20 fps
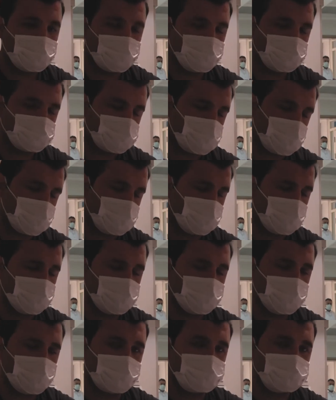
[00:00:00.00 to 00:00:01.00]
Ee, şu an
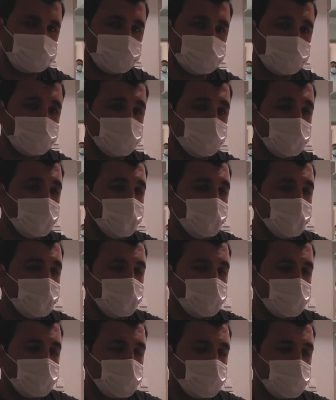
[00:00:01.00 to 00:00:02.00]
olduğum bu aşımı
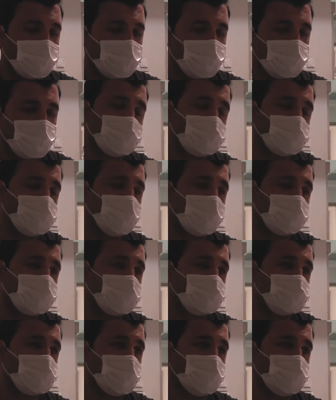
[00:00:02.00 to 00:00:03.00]
e, bunu bütün
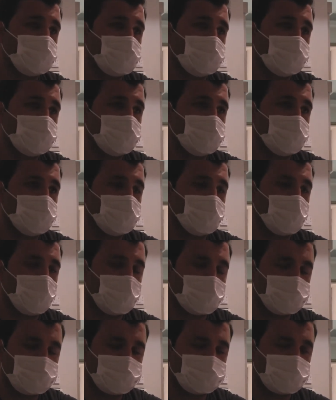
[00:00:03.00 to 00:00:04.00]
vatandaşlarımızın e,
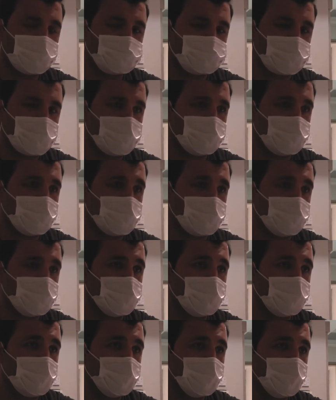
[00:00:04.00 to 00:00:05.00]
olmasını tavsiye
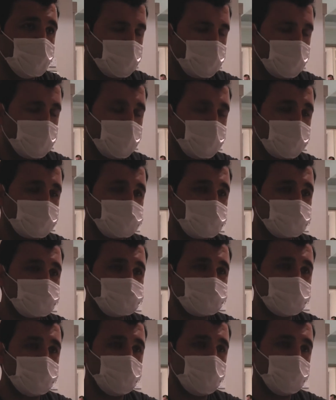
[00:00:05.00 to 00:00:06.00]
ediyorum. MHRS
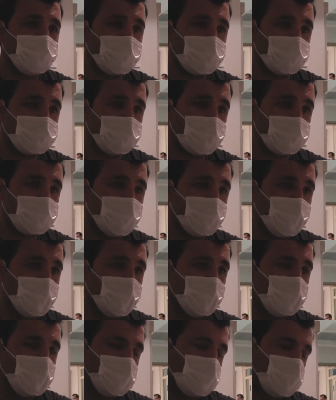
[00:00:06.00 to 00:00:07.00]
sistemi üzerinden
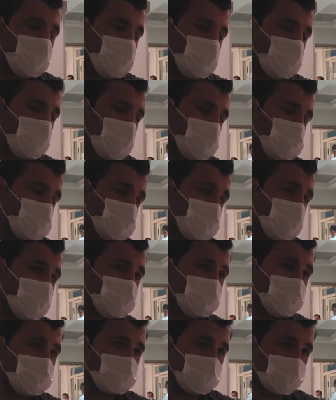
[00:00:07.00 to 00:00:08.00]
e, aşı
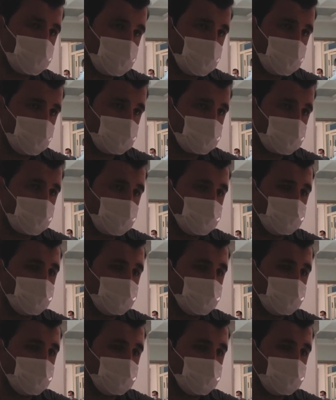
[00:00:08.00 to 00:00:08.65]
tercihi sunuluyor.